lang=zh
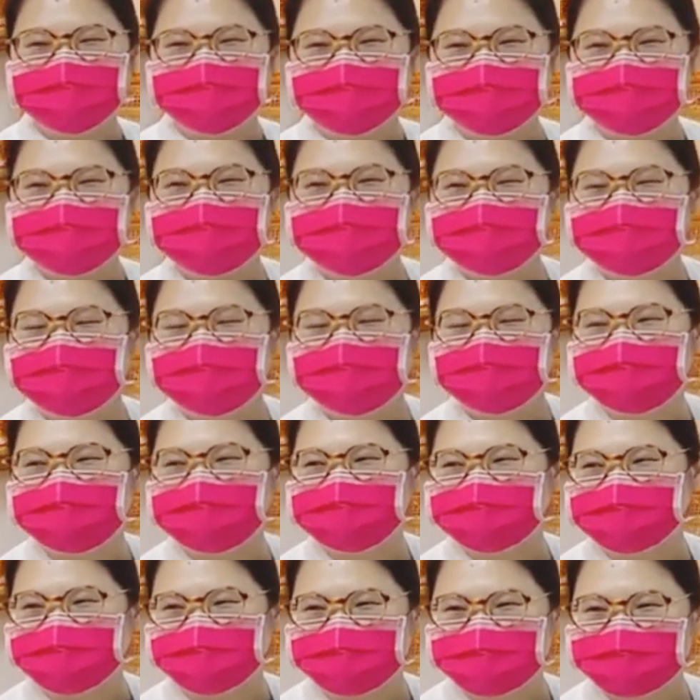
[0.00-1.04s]
真的哈
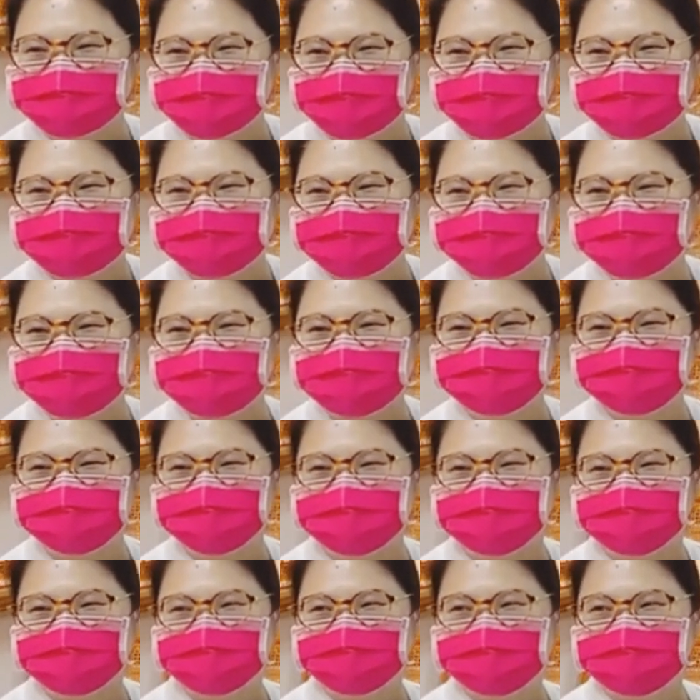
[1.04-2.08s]
找不到门路
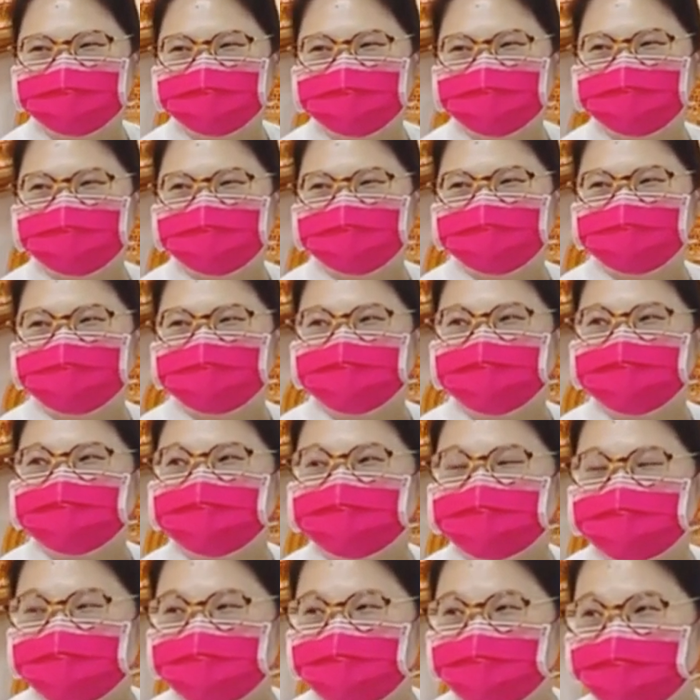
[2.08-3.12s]
了，只能怎
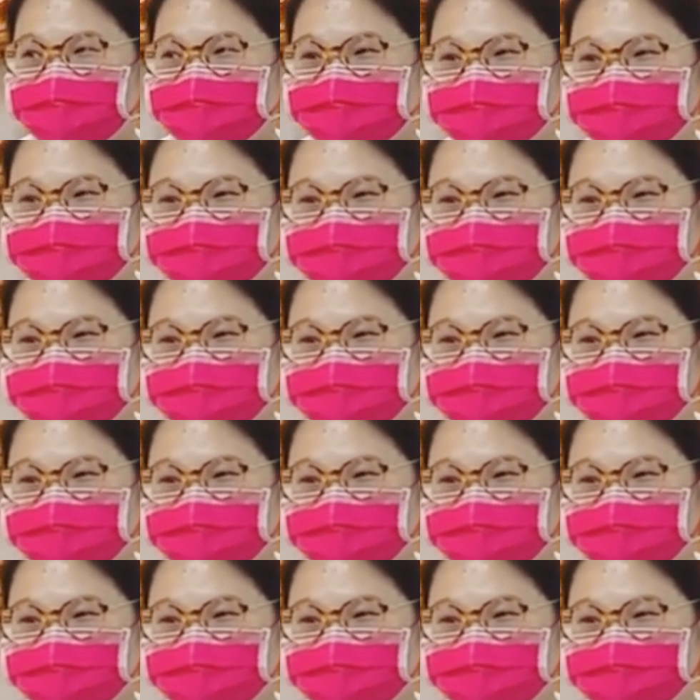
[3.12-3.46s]
么办？